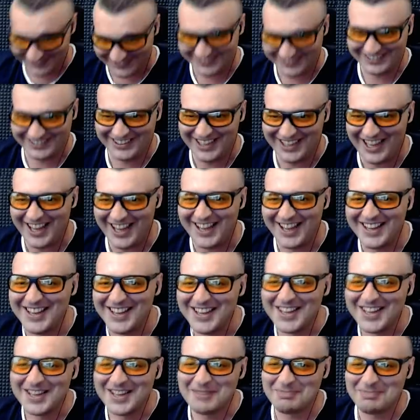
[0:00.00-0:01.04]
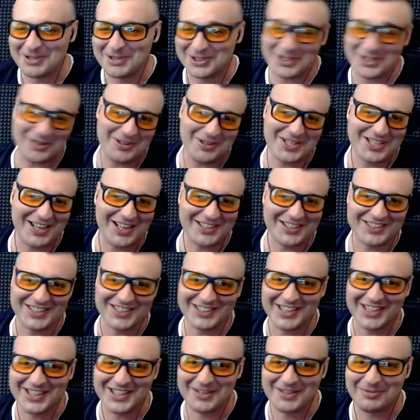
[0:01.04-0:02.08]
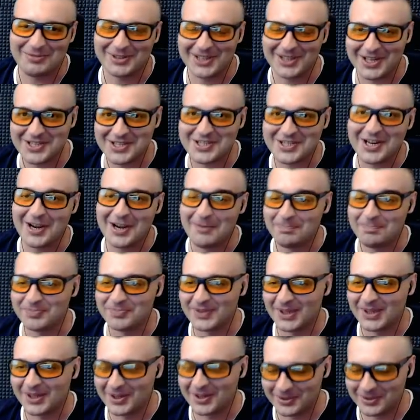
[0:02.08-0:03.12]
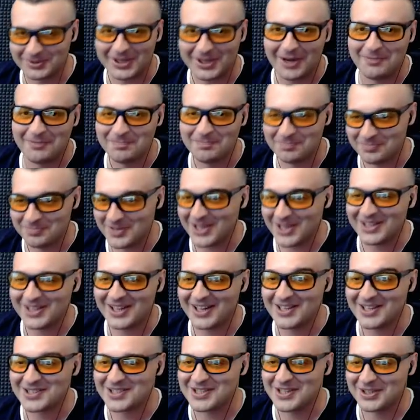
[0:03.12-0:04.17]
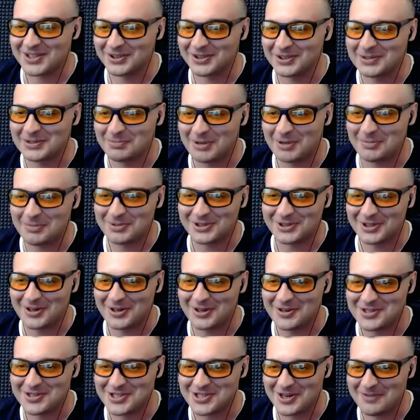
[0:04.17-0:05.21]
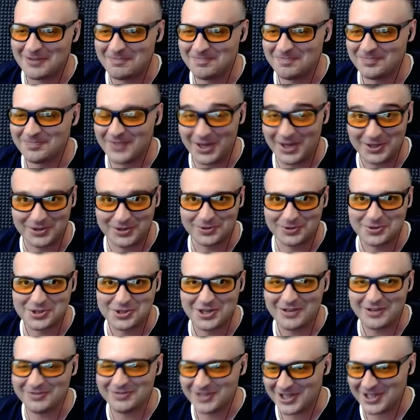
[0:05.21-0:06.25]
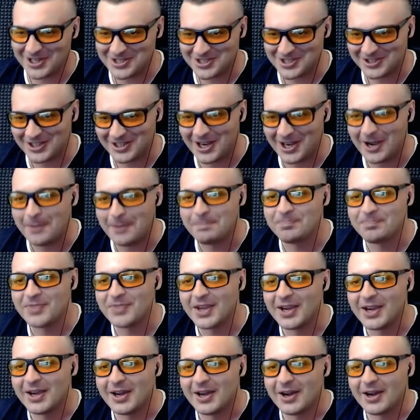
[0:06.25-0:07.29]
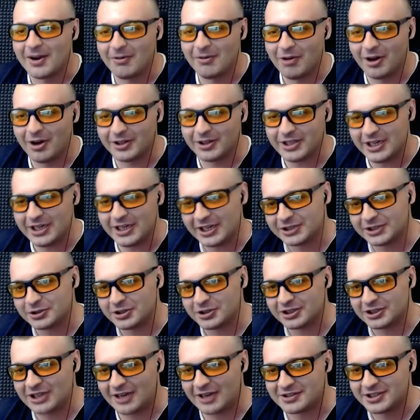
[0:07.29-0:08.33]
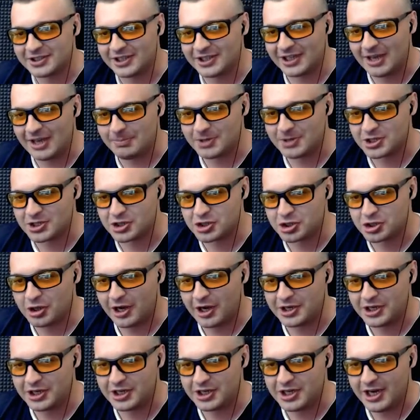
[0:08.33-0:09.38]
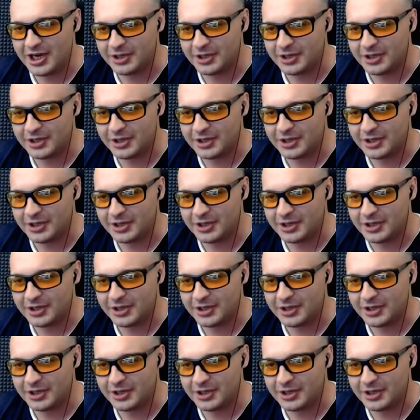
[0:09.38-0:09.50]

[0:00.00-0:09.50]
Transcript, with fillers: Да. Петрович, как всегда, не подражаем. Круто. Мне нравятся анекдоты про Петровича. Они душевные, я считаю. Вот. И кто-то, как всегда, напишет, что они не